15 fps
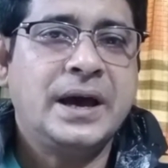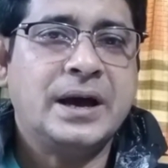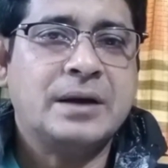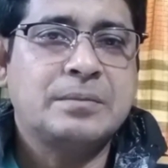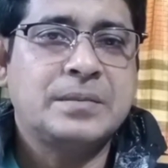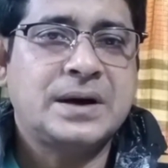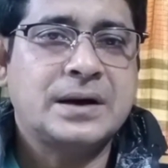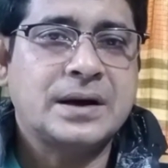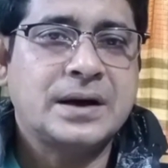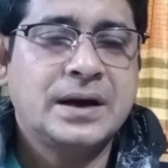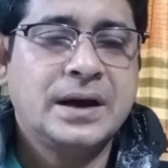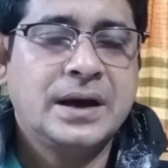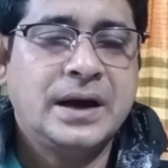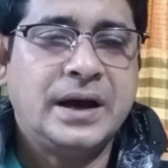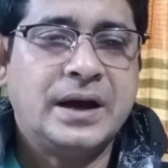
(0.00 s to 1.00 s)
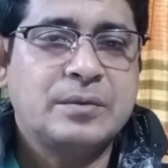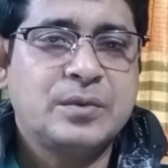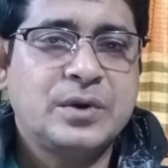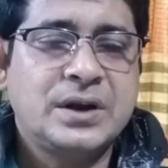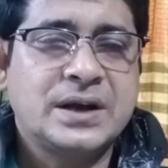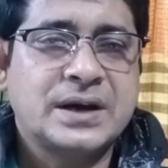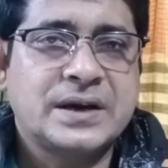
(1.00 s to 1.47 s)
এক মা এক
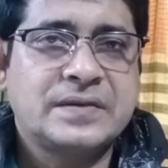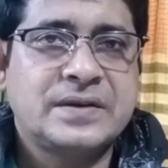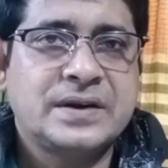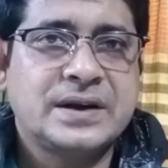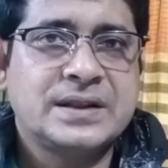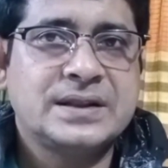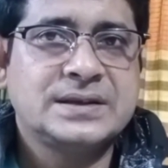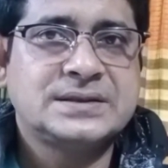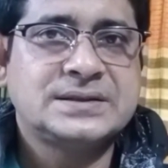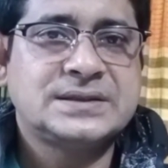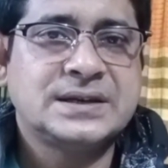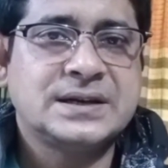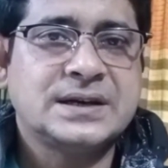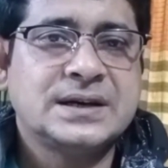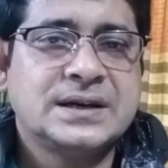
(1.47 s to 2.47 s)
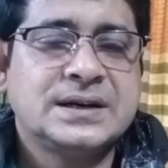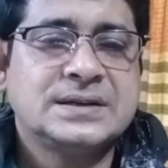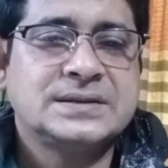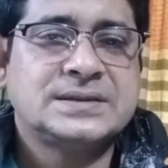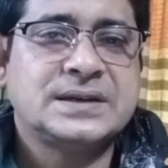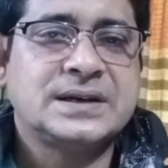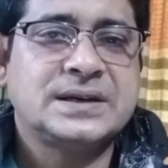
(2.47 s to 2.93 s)
মহিলাকে ছেড়ে দিচ্ছে
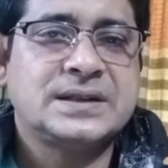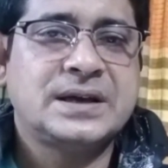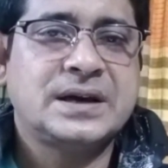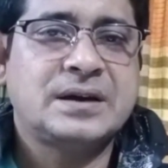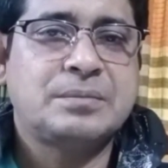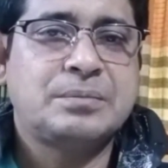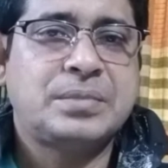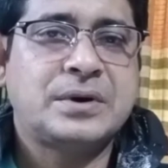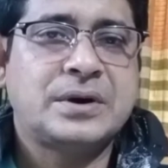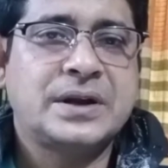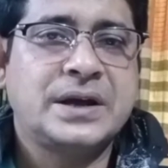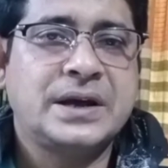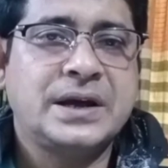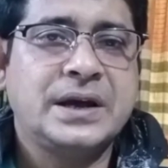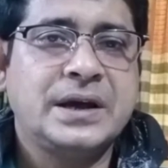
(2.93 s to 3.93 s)
ছেড়ে দেওয়ার পরে